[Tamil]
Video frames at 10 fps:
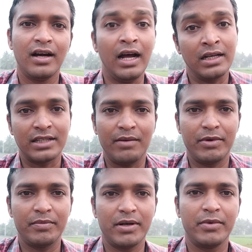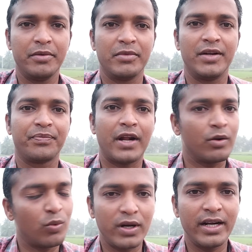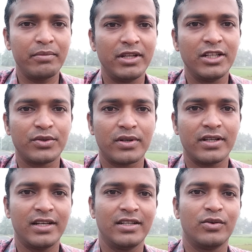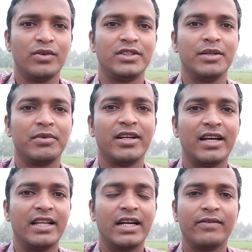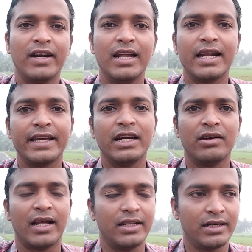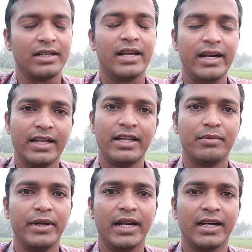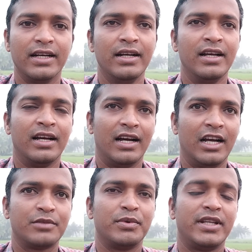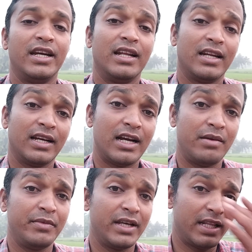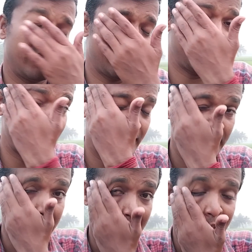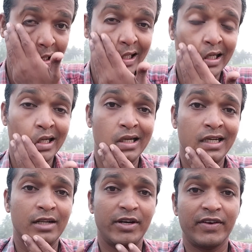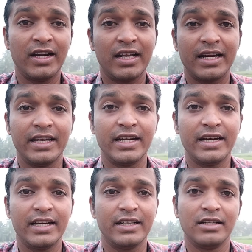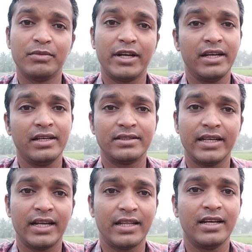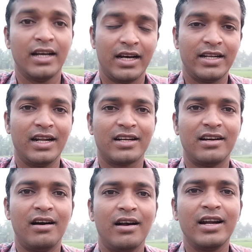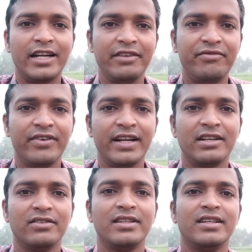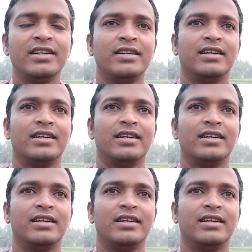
ஆ சாப்பிட்டேன்ப்பா அப்படிம்மா ஆனால் உடனே பதில் சொல்கிறது அந்த ஒரு விஷயமும் நல்லா அதனால் வல்லாரைக்கீரை அதுக்கு நல்லது அப்படின்னாங்க ஆஸ்பத்திரியில எல்லாம் காமிக்கிறத விட இந்த மாதிரி வல்லாரைக்கீரை இது மாதிரி செய்கிறது அதனால் காலை டிஃபனுக்கு வந்து